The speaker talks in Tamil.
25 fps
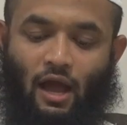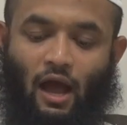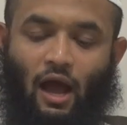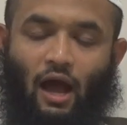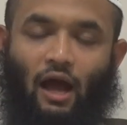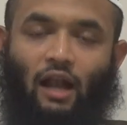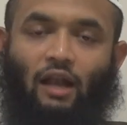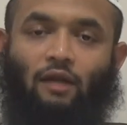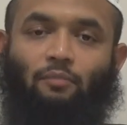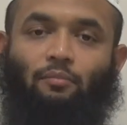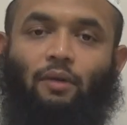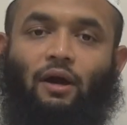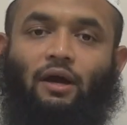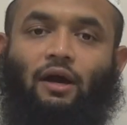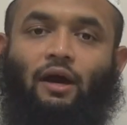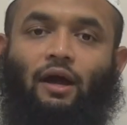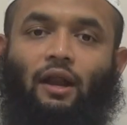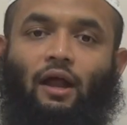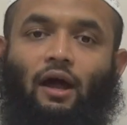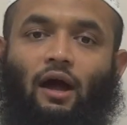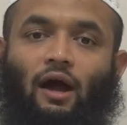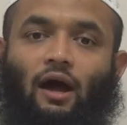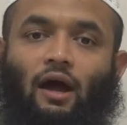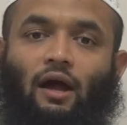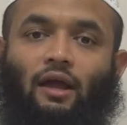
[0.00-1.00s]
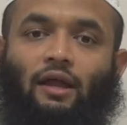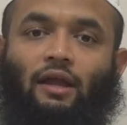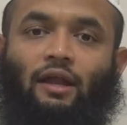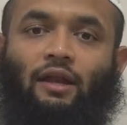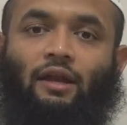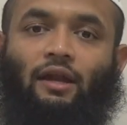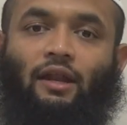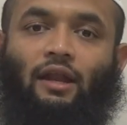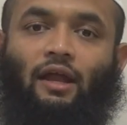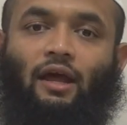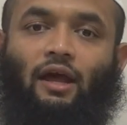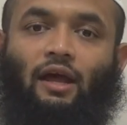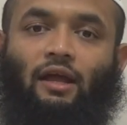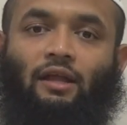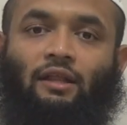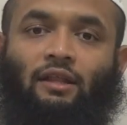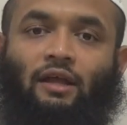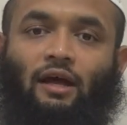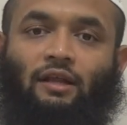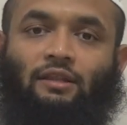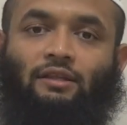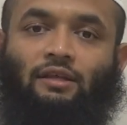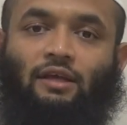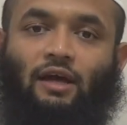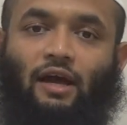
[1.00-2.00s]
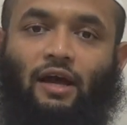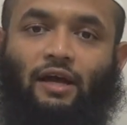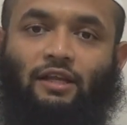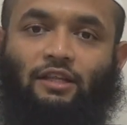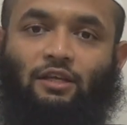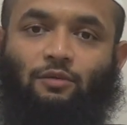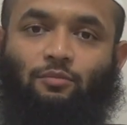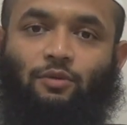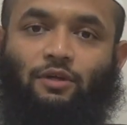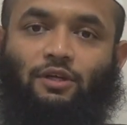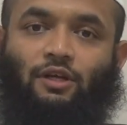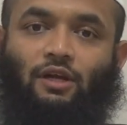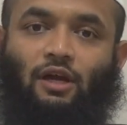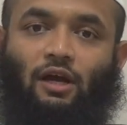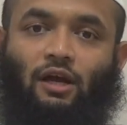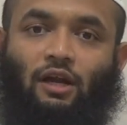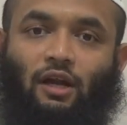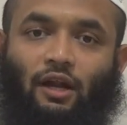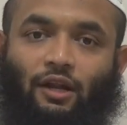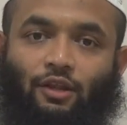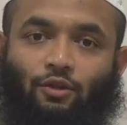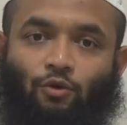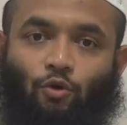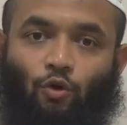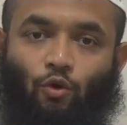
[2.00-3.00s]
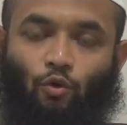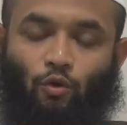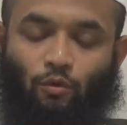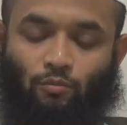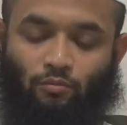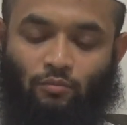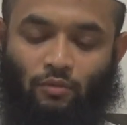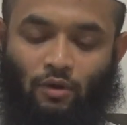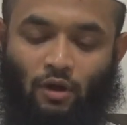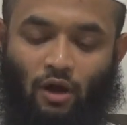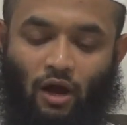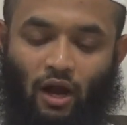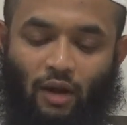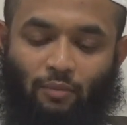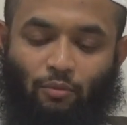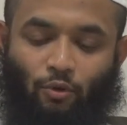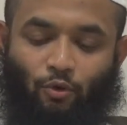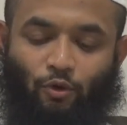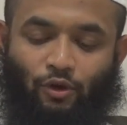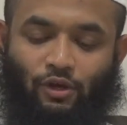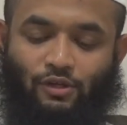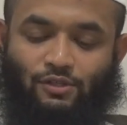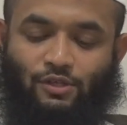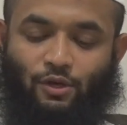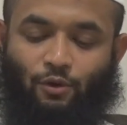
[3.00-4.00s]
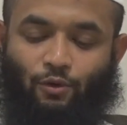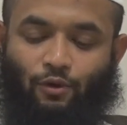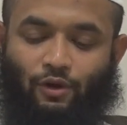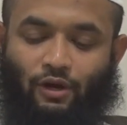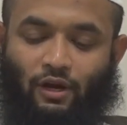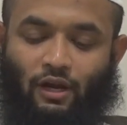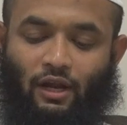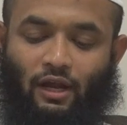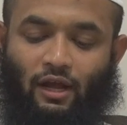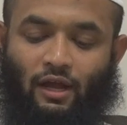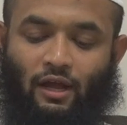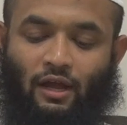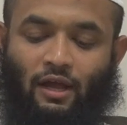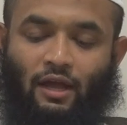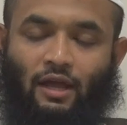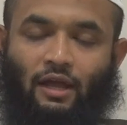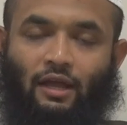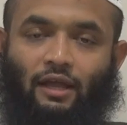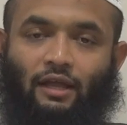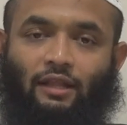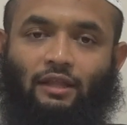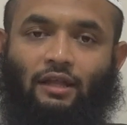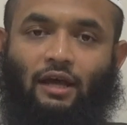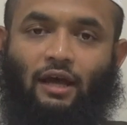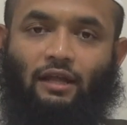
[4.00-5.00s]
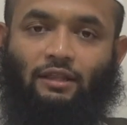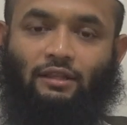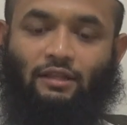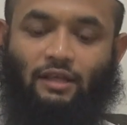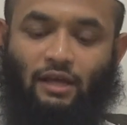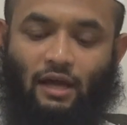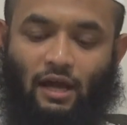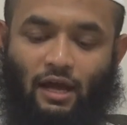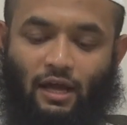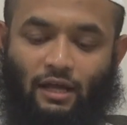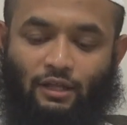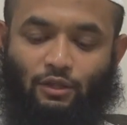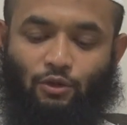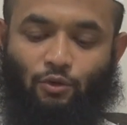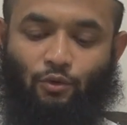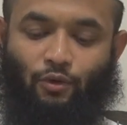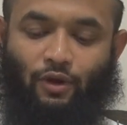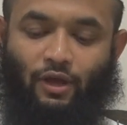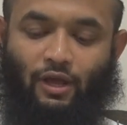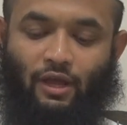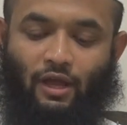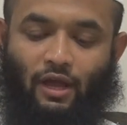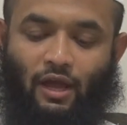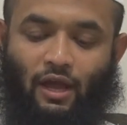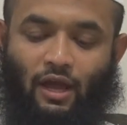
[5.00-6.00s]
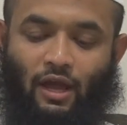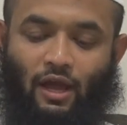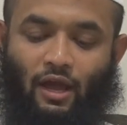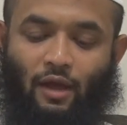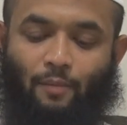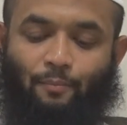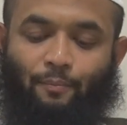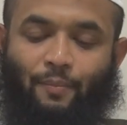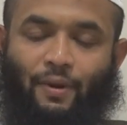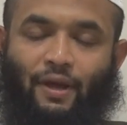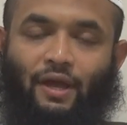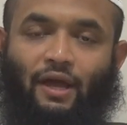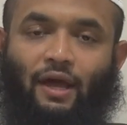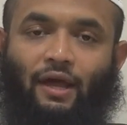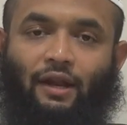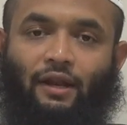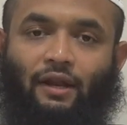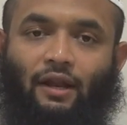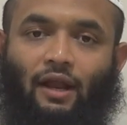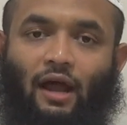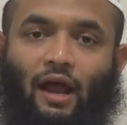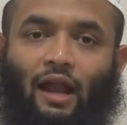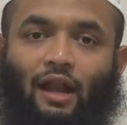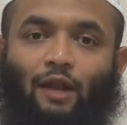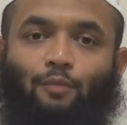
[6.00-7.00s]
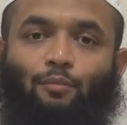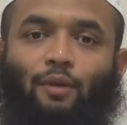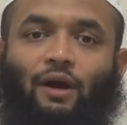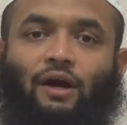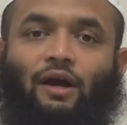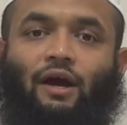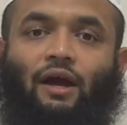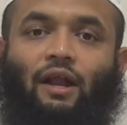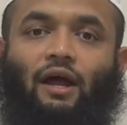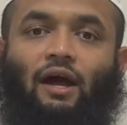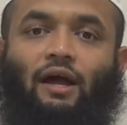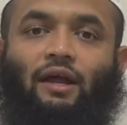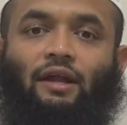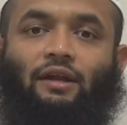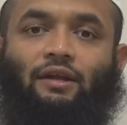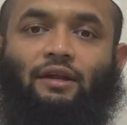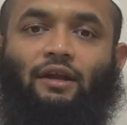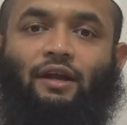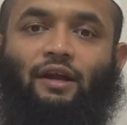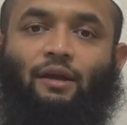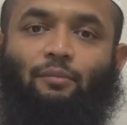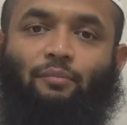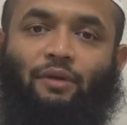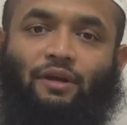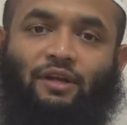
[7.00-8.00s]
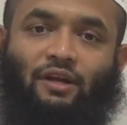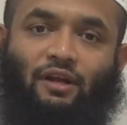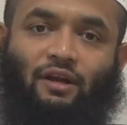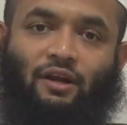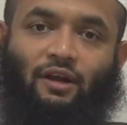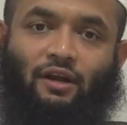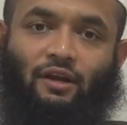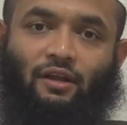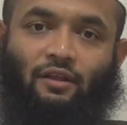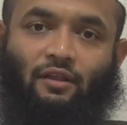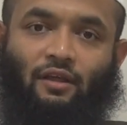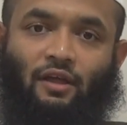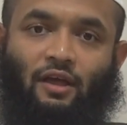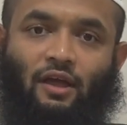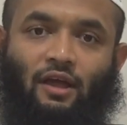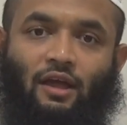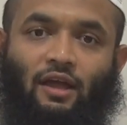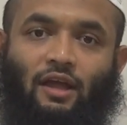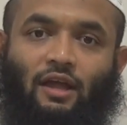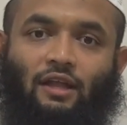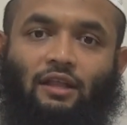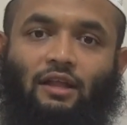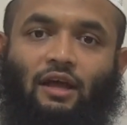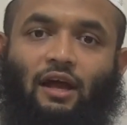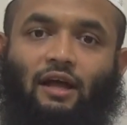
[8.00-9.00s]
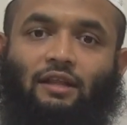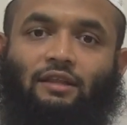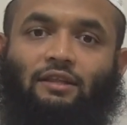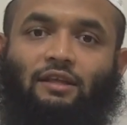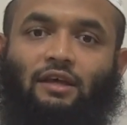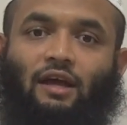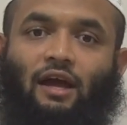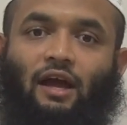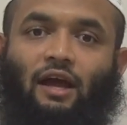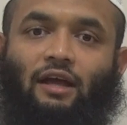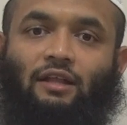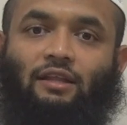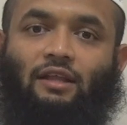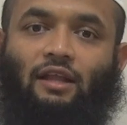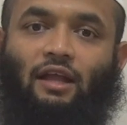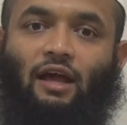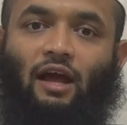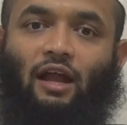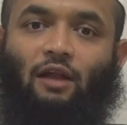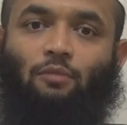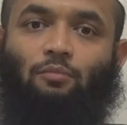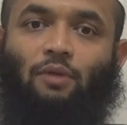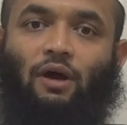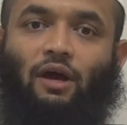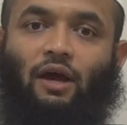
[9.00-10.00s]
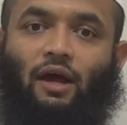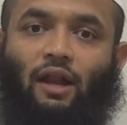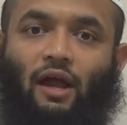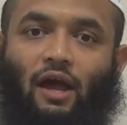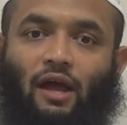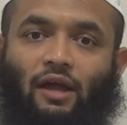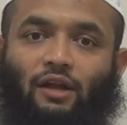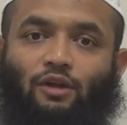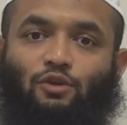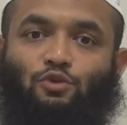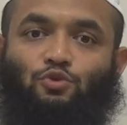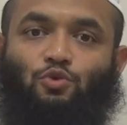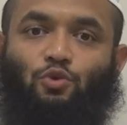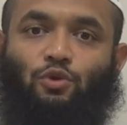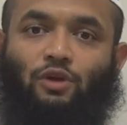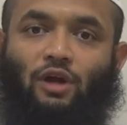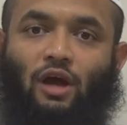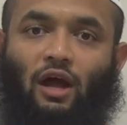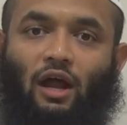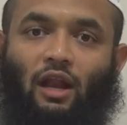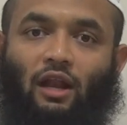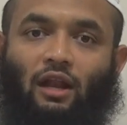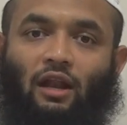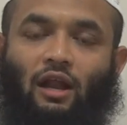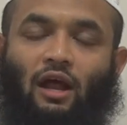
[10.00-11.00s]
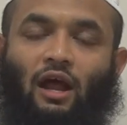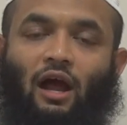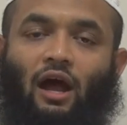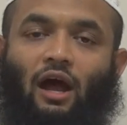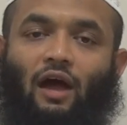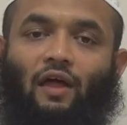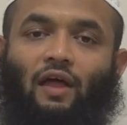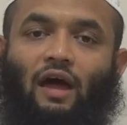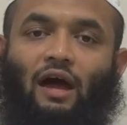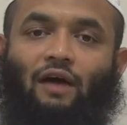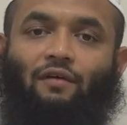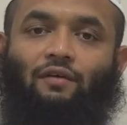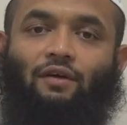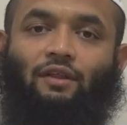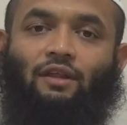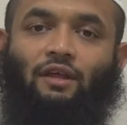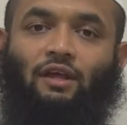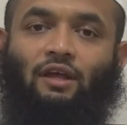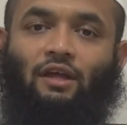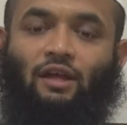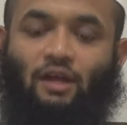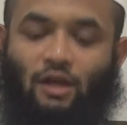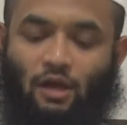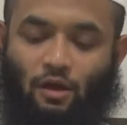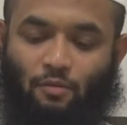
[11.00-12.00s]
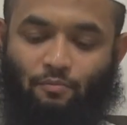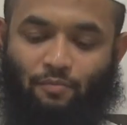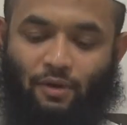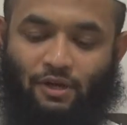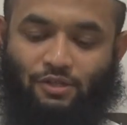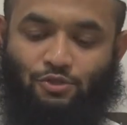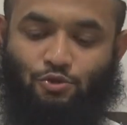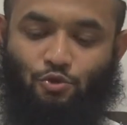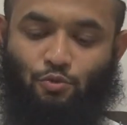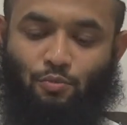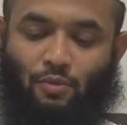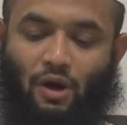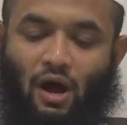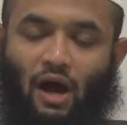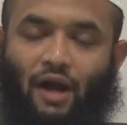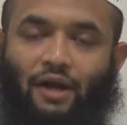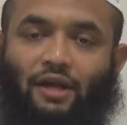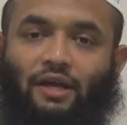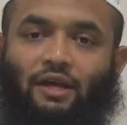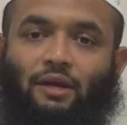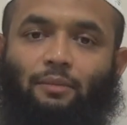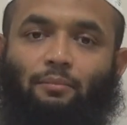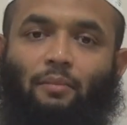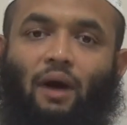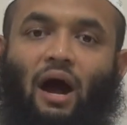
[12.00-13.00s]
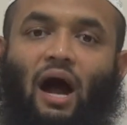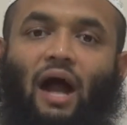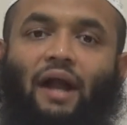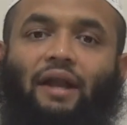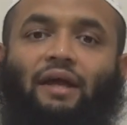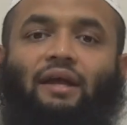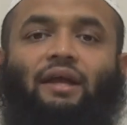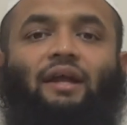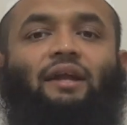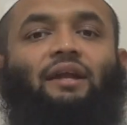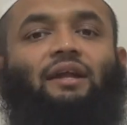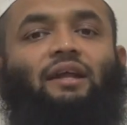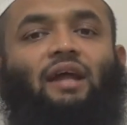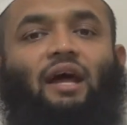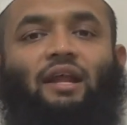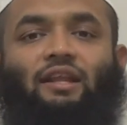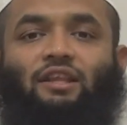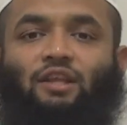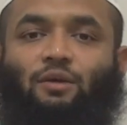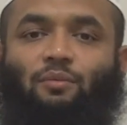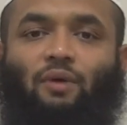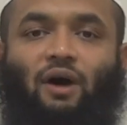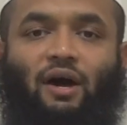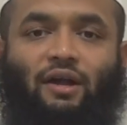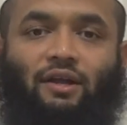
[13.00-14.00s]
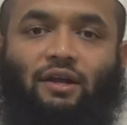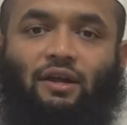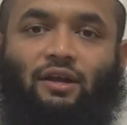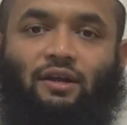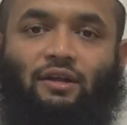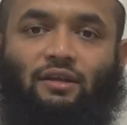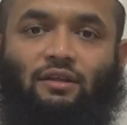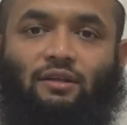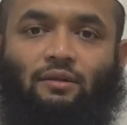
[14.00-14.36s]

அல் பக்கரா என்ற இந்த அத்தியாயத்தை பற்றி நாங்கள் அறிந்து கொள்வோம் அன்புக்குரிய சகோதரர்களே இந்த அத்தியாயத்தினுடைய பெயர் அல் பக்கரா என்று இடம்பெற்றிருக்கின்றது இந்த அத்தியாயத்திலே அல் பக்கரா என்று சொன்னால் அதாவது பசு மாடு மாடு என்று அர்த்தமாக இருக்கின்றது